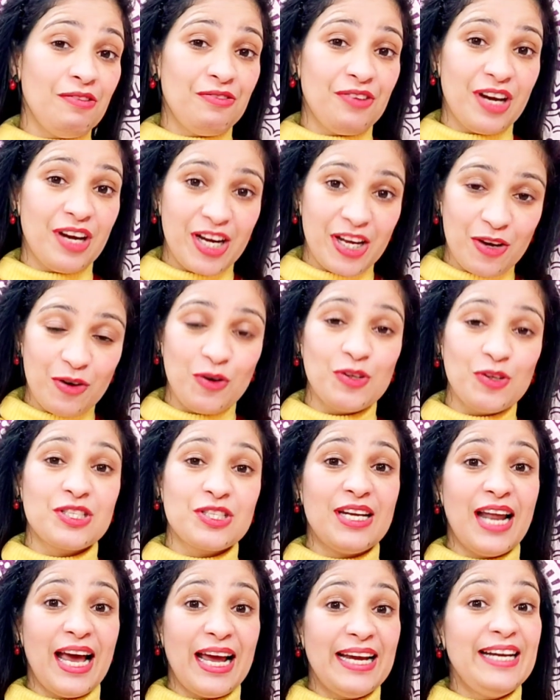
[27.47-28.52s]
वीडियोस
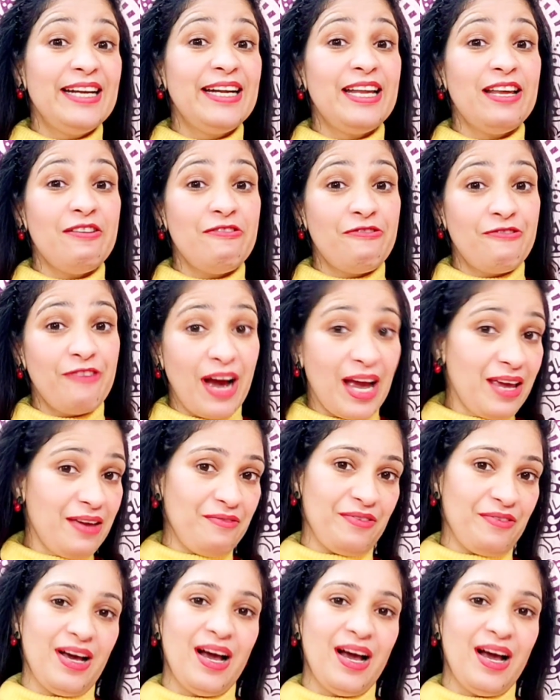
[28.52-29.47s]
95